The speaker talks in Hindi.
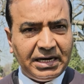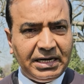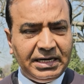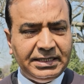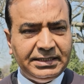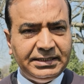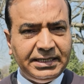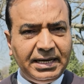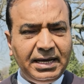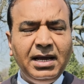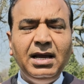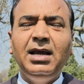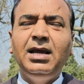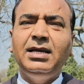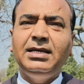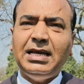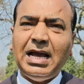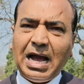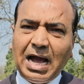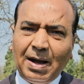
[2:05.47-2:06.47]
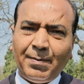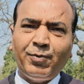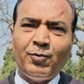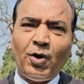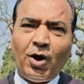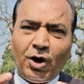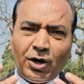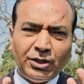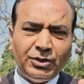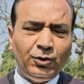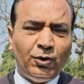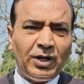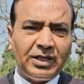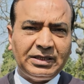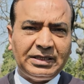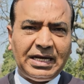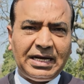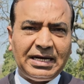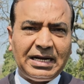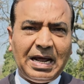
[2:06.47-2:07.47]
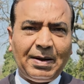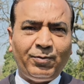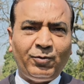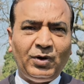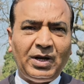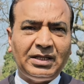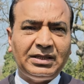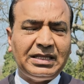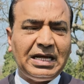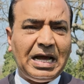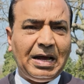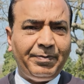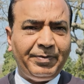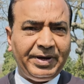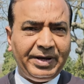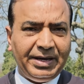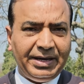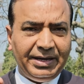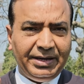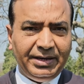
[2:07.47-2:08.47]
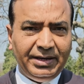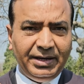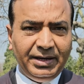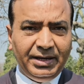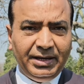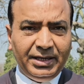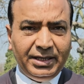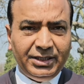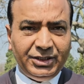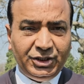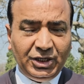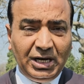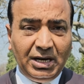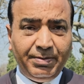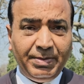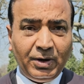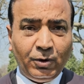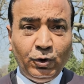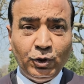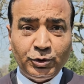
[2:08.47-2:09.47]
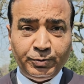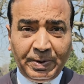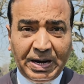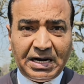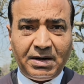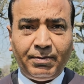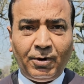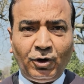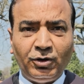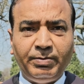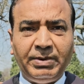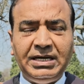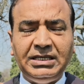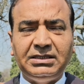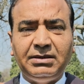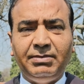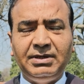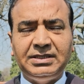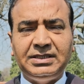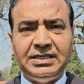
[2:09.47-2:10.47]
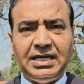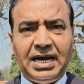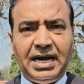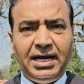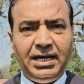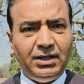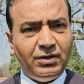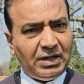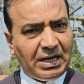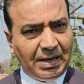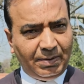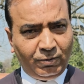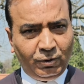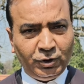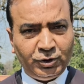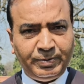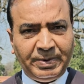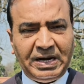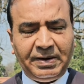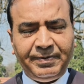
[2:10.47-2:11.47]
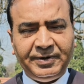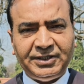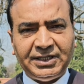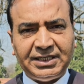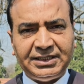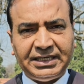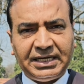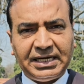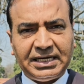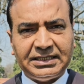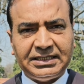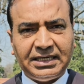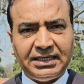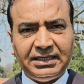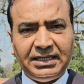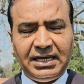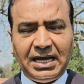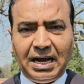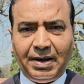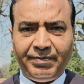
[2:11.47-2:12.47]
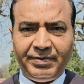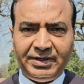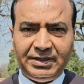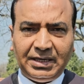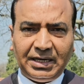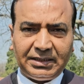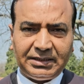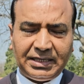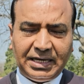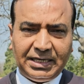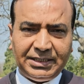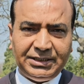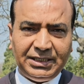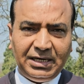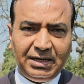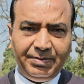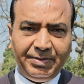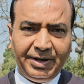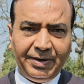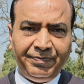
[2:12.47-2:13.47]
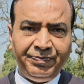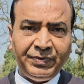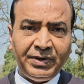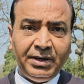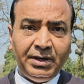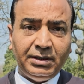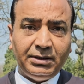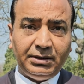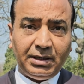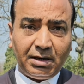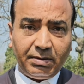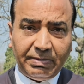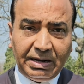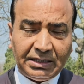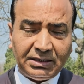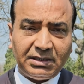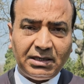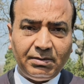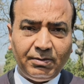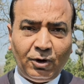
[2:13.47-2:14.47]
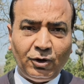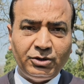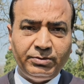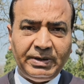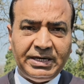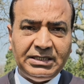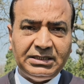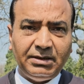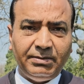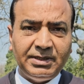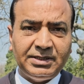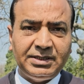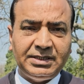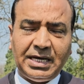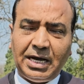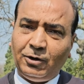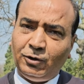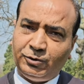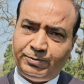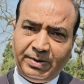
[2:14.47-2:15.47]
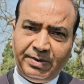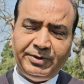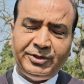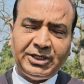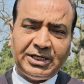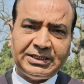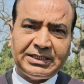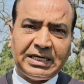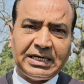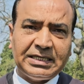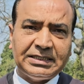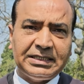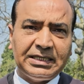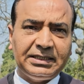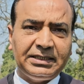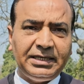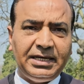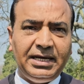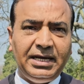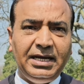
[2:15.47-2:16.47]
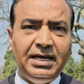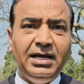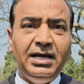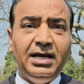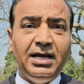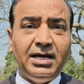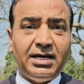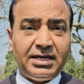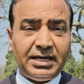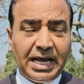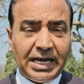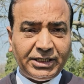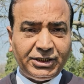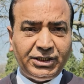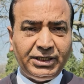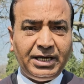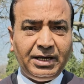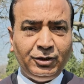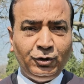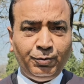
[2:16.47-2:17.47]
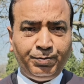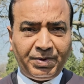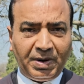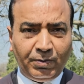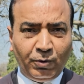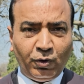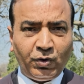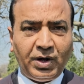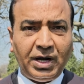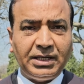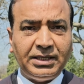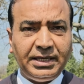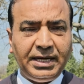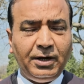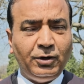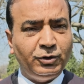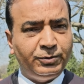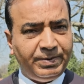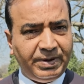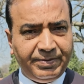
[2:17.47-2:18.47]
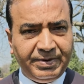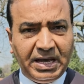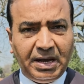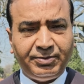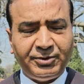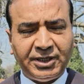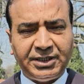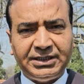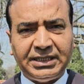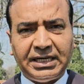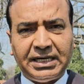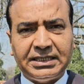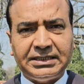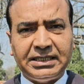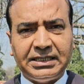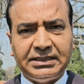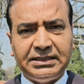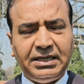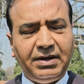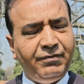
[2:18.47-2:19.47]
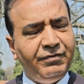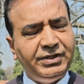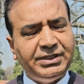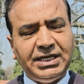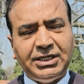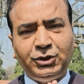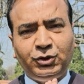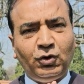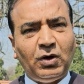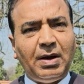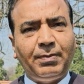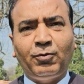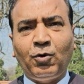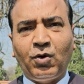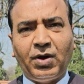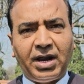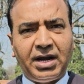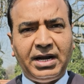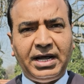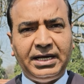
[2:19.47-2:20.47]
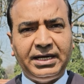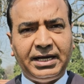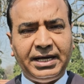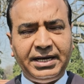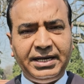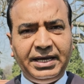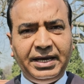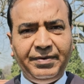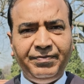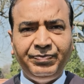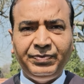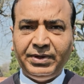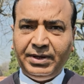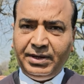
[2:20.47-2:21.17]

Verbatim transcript: रख लीजिए या आपको और जो लगता है अगर आपको लगता है आपके ज़िले में घुसपैठ बहुत बड़ी समस्या है आप घुसपैठ पर चर्चा कर सकते हैं आपको लगता है ज़िले में धर्मांतरण बहुत बड़ी समस्या है उस पर भी चर्चा कर सकते हैं राष्ट्र के जो प्रमुख खतरे हैं उस पर भी आप चर्चा कर सकते हैं विषय जो आपको करना है करिए